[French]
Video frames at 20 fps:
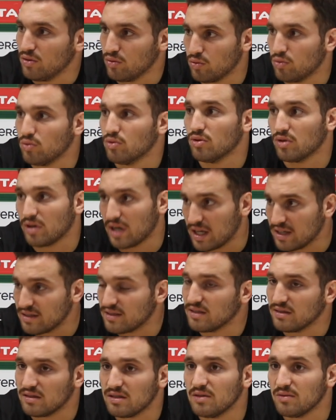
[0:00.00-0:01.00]
Du coup, on a
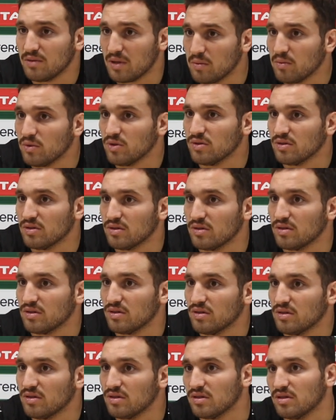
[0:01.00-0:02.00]
senti
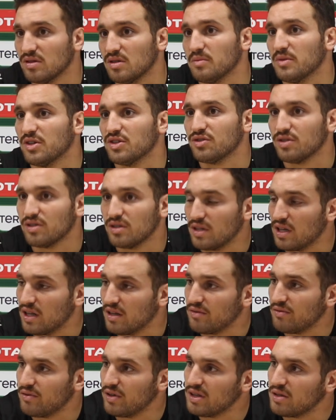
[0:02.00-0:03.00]
vraiment dimanche la
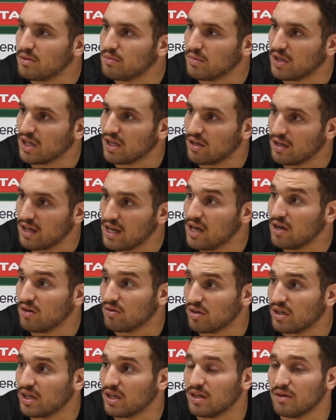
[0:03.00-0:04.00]
défaite, mais là,
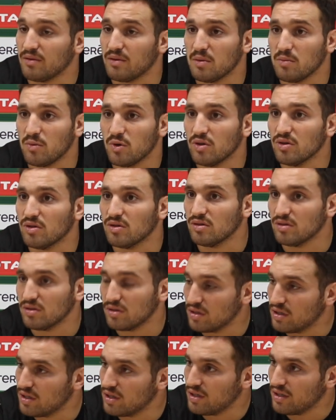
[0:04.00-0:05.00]
on est vraiment
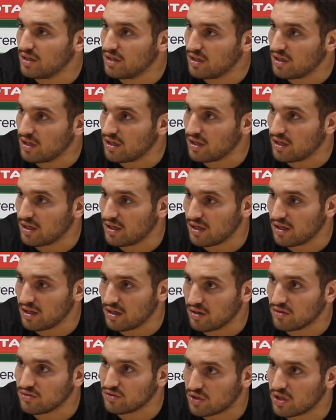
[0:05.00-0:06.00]

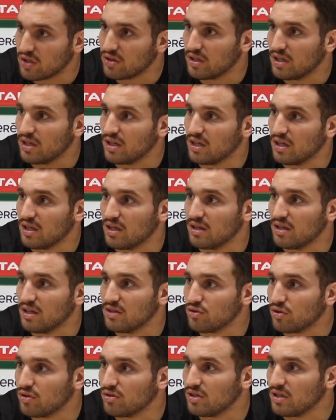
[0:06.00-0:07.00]
euh, en train de,
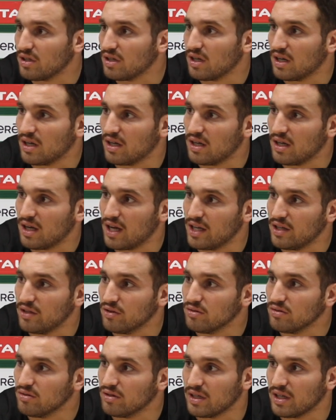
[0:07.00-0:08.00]
sortir à, à
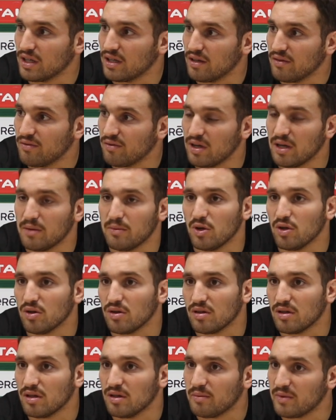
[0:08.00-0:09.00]
Lyon et faire les
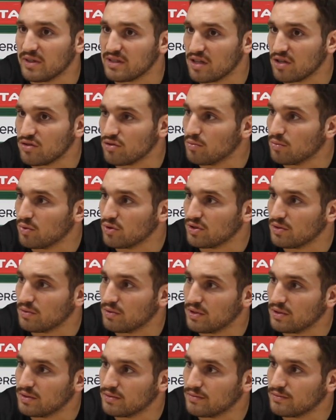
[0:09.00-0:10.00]
meilleures prestations
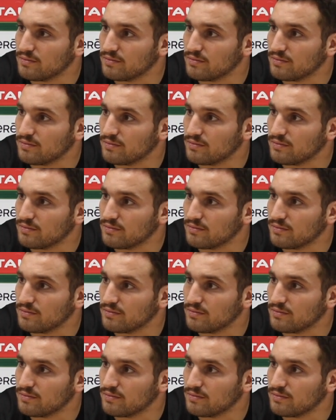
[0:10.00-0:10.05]
possibles.